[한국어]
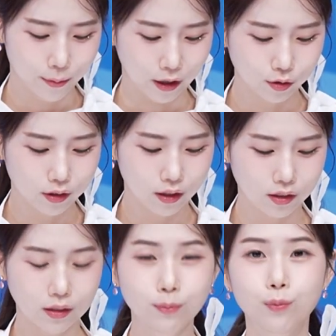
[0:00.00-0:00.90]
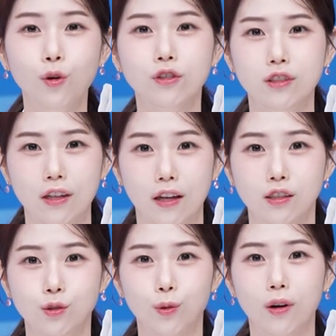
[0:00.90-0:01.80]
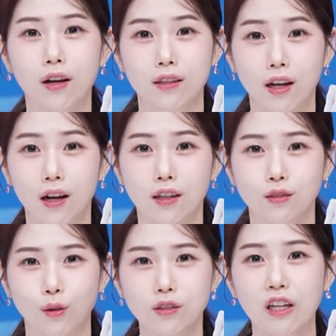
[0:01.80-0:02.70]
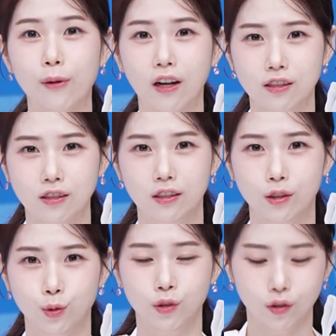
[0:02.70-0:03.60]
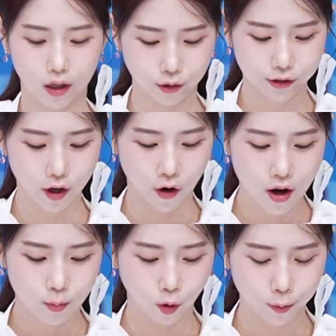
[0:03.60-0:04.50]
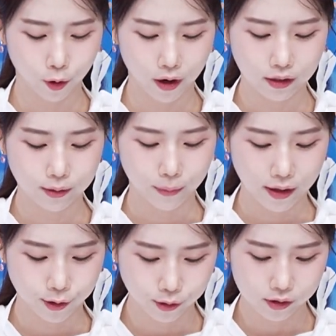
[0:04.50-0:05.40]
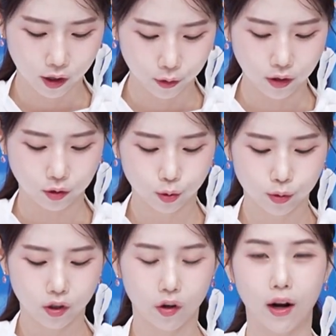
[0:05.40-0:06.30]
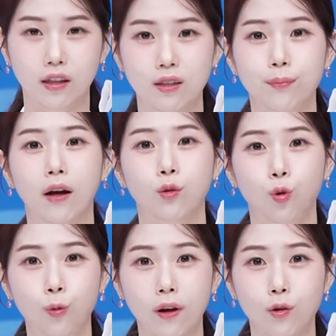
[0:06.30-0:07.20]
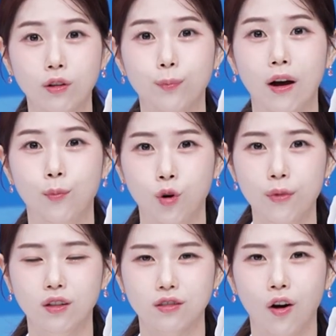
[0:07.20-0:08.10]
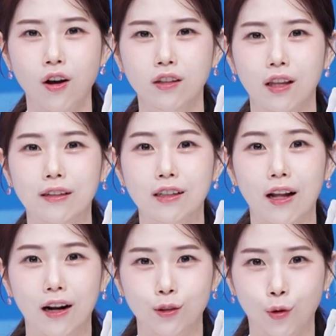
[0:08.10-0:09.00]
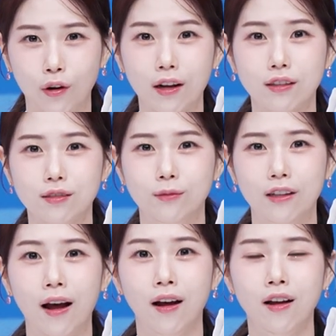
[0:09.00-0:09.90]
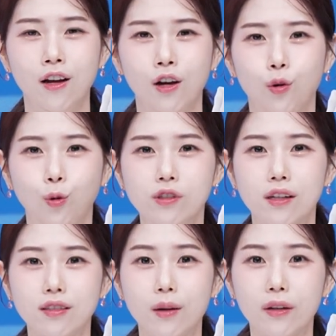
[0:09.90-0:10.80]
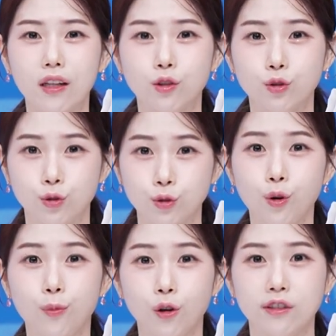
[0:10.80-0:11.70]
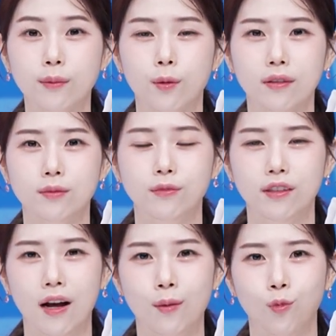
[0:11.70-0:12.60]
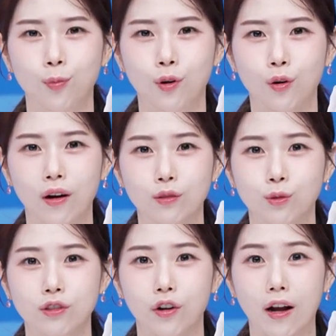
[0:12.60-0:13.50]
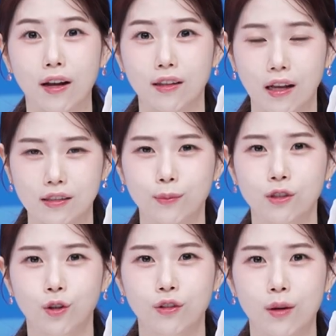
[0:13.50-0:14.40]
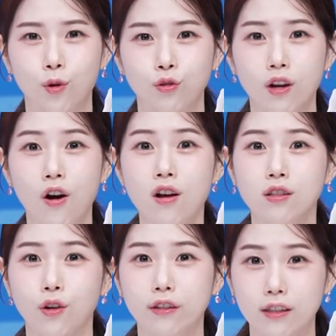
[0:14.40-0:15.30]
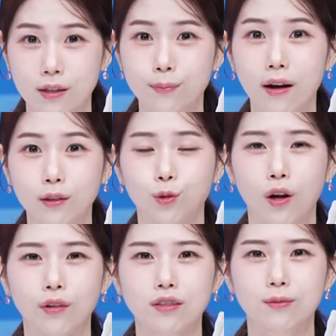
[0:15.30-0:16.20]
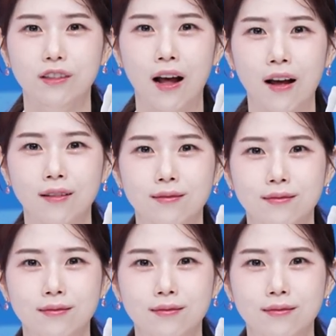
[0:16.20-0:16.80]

매수가는 음봉시에 시초가 이하에서 잡아가시는 게 좋을 것 같고요. 목표가는 16,000원, 손절가는 1,500원 봐 보면서 대응이 나가도록 하겠습니다. 오늘의 살만 아주 두 종목 살펴봤습니다. 목표가, 손절가 다시 한번 정리해보고요. 저희는 금방 돌아오겠습니다.